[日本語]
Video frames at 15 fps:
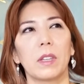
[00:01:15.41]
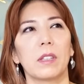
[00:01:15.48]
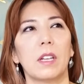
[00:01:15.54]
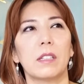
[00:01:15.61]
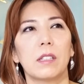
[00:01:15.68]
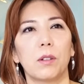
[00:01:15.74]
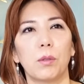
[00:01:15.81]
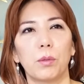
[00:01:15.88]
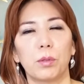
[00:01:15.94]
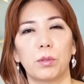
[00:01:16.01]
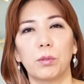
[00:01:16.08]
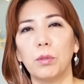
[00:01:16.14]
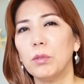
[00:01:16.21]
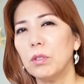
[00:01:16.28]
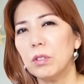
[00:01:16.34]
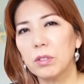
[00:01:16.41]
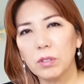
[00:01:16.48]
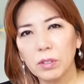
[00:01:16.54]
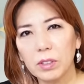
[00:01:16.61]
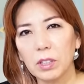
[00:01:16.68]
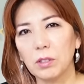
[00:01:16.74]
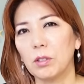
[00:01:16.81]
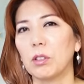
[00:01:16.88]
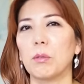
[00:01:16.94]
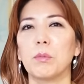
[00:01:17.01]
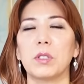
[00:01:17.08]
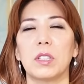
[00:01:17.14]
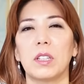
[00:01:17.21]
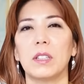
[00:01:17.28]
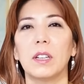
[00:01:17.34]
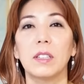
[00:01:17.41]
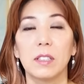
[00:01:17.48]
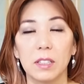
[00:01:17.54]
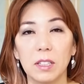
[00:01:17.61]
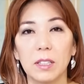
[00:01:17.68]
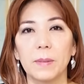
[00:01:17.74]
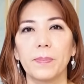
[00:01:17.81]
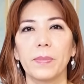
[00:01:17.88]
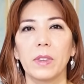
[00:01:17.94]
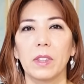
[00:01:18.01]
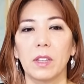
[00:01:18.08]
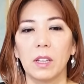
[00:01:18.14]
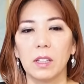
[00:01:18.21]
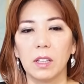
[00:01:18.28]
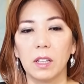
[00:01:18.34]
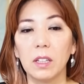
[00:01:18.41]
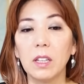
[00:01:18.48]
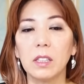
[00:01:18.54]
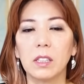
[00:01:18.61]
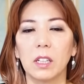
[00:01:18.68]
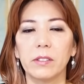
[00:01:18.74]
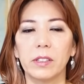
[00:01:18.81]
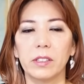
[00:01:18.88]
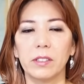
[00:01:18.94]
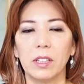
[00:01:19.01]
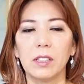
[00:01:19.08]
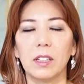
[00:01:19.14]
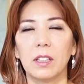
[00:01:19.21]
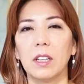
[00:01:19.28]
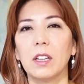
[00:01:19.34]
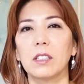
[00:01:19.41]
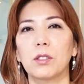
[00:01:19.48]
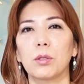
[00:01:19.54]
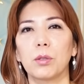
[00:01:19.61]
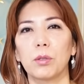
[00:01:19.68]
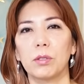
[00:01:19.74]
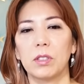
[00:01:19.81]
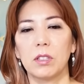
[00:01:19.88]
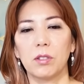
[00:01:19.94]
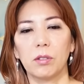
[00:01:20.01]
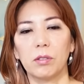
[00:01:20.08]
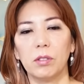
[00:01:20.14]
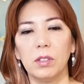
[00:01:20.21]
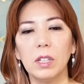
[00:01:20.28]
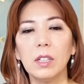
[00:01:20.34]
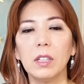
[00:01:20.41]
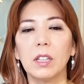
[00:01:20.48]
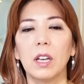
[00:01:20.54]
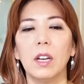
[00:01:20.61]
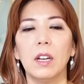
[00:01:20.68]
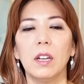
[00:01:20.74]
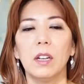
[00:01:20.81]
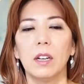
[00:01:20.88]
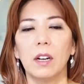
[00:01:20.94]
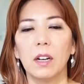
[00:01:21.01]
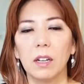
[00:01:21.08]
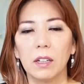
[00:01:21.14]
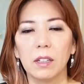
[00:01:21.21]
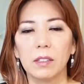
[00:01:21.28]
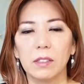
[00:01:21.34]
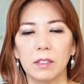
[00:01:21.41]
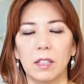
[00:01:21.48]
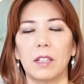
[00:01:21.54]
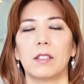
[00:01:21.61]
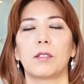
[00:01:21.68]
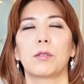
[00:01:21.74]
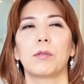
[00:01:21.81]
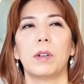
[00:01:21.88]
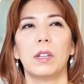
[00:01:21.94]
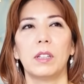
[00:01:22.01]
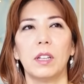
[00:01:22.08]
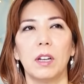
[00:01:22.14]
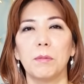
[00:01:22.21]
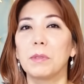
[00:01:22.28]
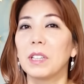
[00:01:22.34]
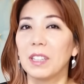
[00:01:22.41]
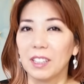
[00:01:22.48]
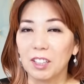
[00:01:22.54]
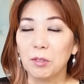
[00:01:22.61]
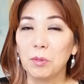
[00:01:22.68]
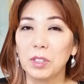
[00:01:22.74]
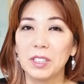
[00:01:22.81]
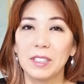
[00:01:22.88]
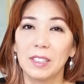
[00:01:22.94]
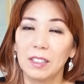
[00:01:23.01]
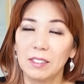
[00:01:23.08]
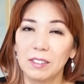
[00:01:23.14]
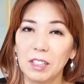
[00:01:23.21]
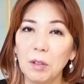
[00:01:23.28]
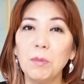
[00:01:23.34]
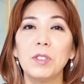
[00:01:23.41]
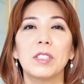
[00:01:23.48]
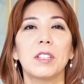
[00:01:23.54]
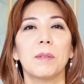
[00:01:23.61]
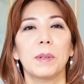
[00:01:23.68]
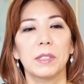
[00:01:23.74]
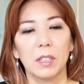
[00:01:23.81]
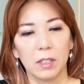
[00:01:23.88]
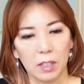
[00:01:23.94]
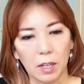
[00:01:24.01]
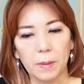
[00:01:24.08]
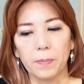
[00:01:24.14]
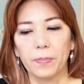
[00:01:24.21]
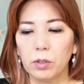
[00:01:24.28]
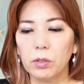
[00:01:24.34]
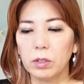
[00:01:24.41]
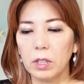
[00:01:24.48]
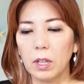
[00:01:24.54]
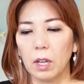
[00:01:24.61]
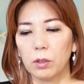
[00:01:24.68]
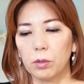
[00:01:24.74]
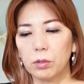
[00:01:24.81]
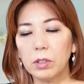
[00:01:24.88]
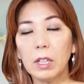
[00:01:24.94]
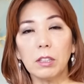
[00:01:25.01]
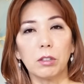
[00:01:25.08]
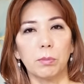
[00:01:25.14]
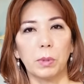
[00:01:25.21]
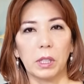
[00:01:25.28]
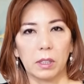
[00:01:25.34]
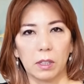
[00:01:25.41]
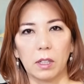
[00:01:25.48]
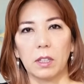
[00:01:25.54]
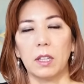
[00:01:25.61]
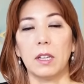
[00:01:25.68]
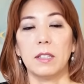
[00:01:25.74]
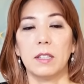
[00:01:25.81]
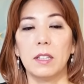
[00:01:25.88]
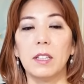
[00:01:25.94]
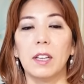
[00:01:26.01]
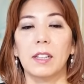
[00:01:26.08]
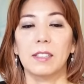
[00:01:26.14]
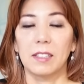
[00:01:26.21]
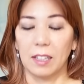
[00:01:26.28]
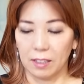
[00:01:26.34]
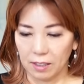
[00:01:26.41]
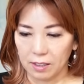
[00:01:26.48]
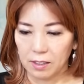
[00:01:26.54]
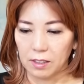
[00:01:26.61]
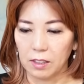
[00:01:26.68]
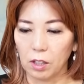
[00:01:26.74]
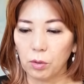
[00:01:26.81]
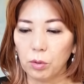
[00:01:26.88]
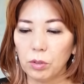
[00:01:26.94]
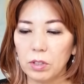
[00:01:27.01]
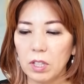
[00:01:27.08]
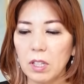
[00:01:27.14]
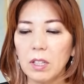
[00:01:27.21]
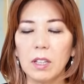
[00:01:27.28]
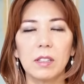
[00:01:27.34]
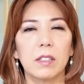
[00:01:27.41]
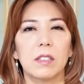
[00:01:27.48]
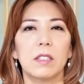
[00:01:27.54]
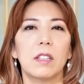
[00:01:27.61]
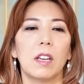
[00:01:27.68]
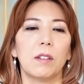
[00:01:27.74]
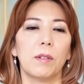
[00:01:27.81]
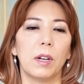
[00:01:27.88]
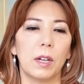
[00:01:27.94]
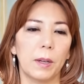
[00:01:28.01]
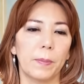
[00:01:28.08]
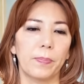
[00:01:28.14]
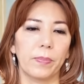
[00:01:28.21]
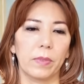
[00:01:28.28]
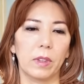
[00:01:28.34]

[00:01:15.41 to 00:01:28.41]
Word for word: 他者をすごく救ってるのかもしれないし、何気ない会話の中や人との接触の中ではーって救われたみたいな気持ちになるかもしれませんね。そして9月3日がね、新月なんです。でこの新月自体は